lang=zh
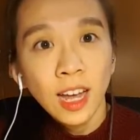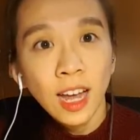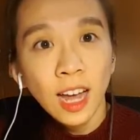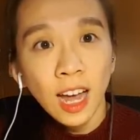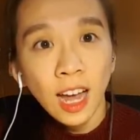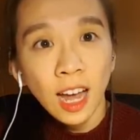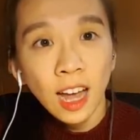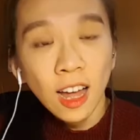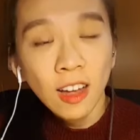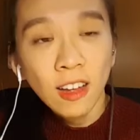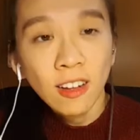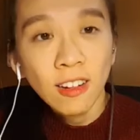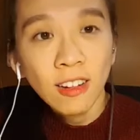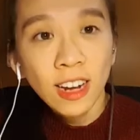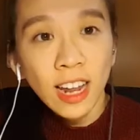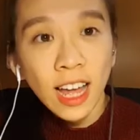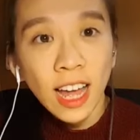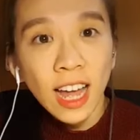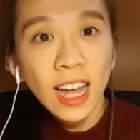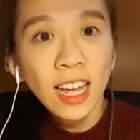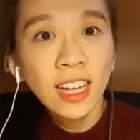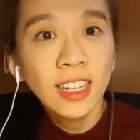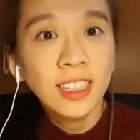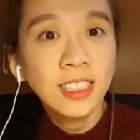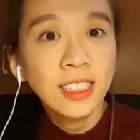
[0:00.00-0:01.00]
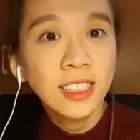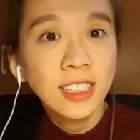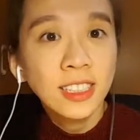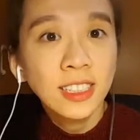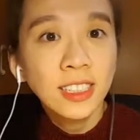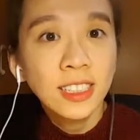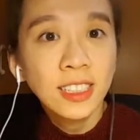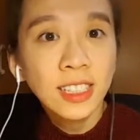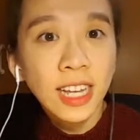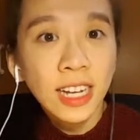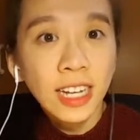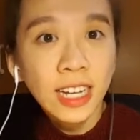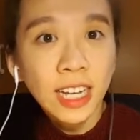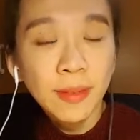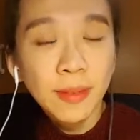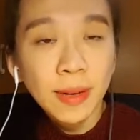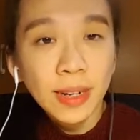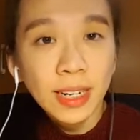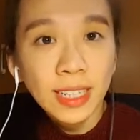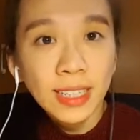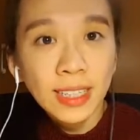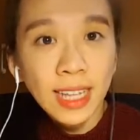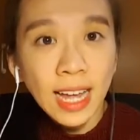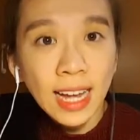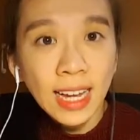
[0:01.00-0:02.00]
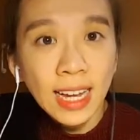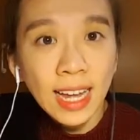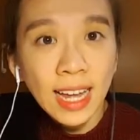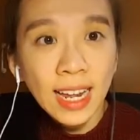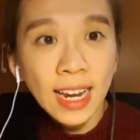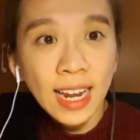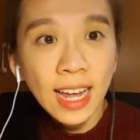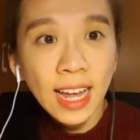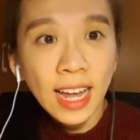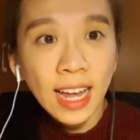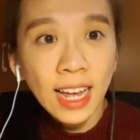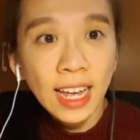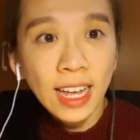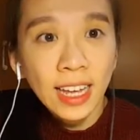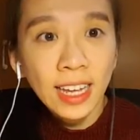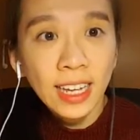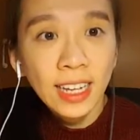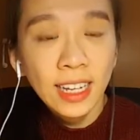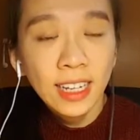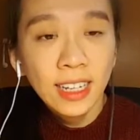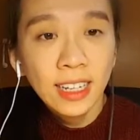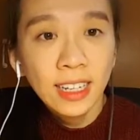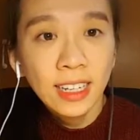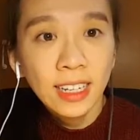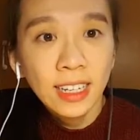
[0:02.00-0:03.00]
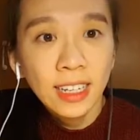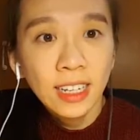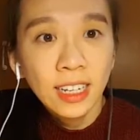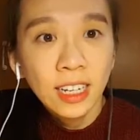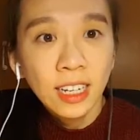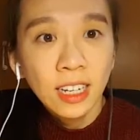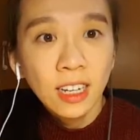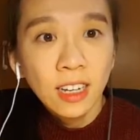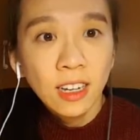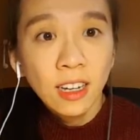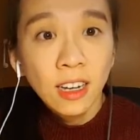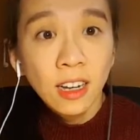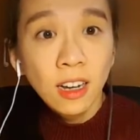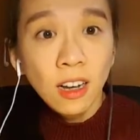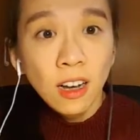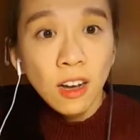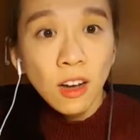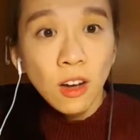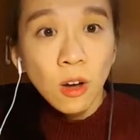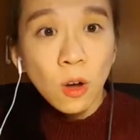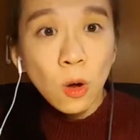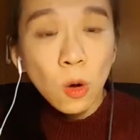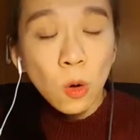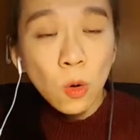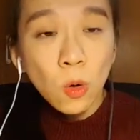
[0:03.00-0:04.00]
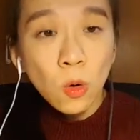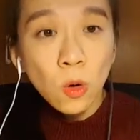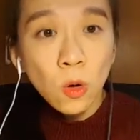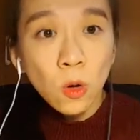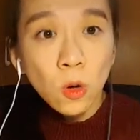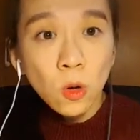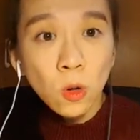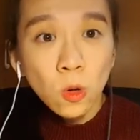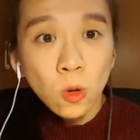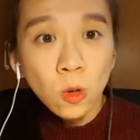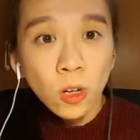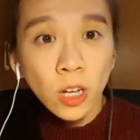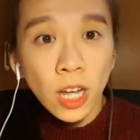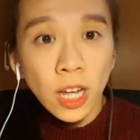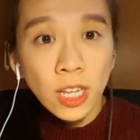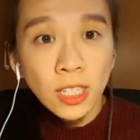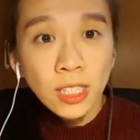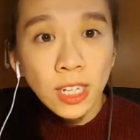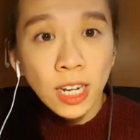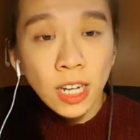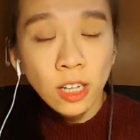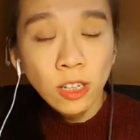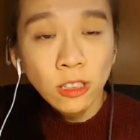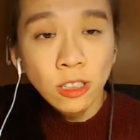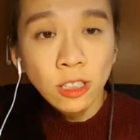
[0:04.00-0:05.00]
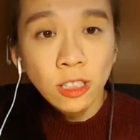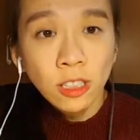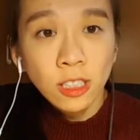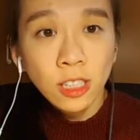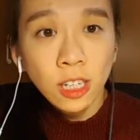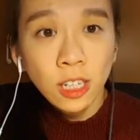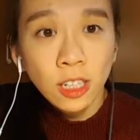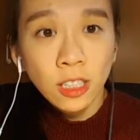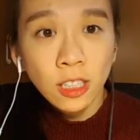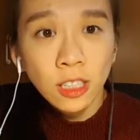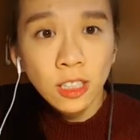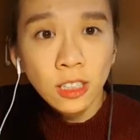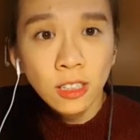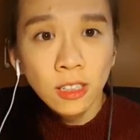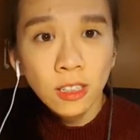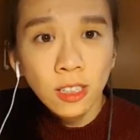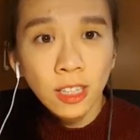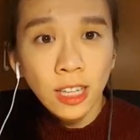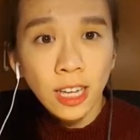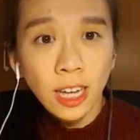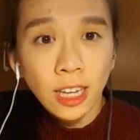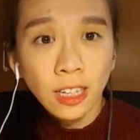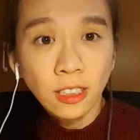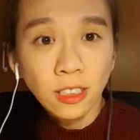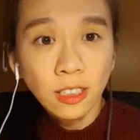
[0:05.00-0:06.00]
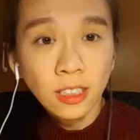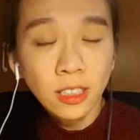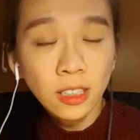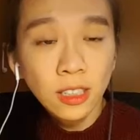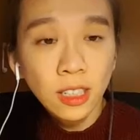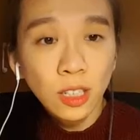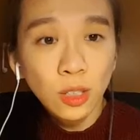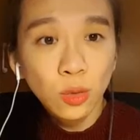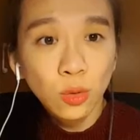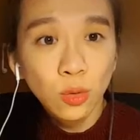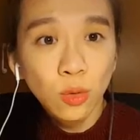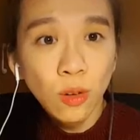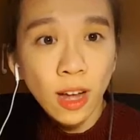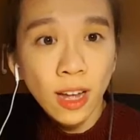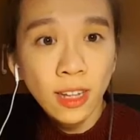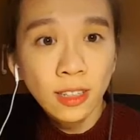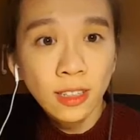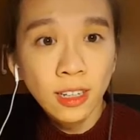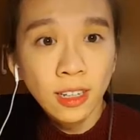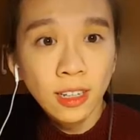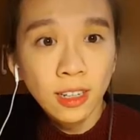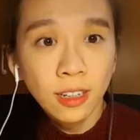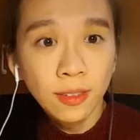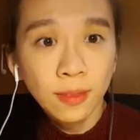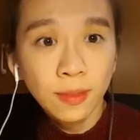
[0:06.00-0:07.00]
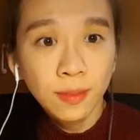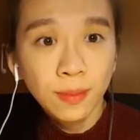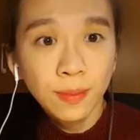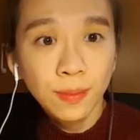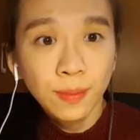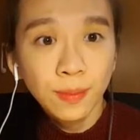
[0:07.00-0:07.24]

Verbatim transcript: 好啦，现在可以把它打开来。哦，看起来有点像一个眼睛的图案呢，